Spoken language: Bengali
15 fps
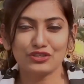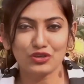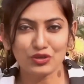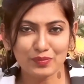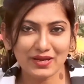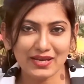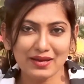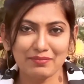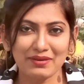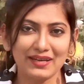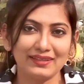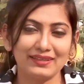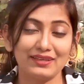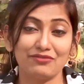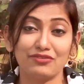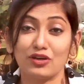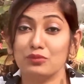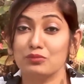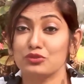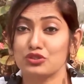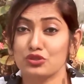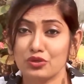is Shormila Maiti
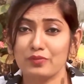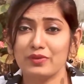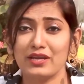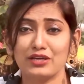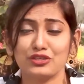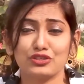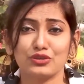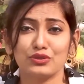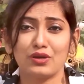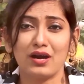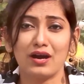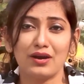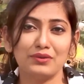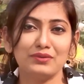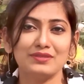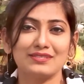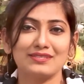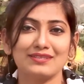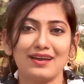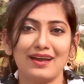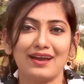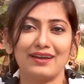from Shormila Show House
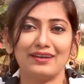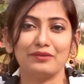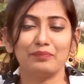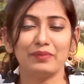and